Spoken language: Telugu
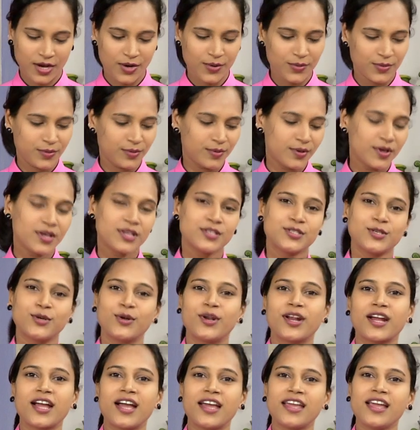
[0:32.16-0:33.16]
అవును
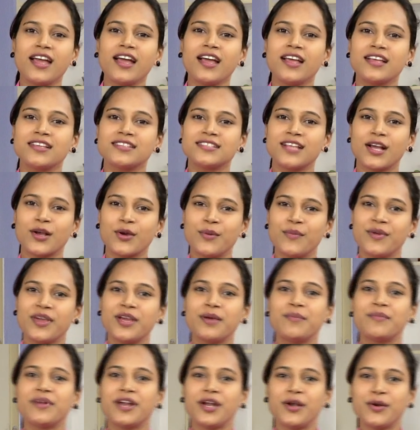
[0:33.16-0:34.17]
సొరకాయ
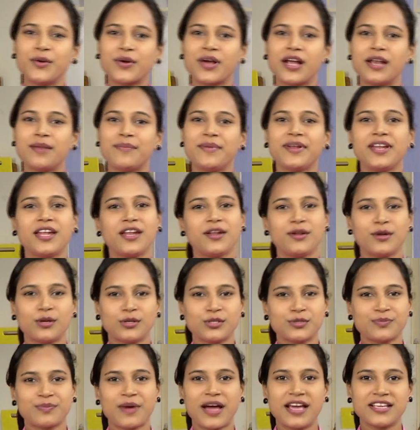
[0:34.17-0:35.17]
సగ్గుబియ్యం రెండు కలిపి నేను
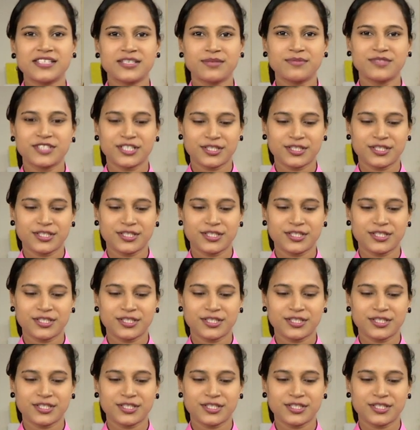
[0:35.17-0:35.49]
ఈరోజు పాయసం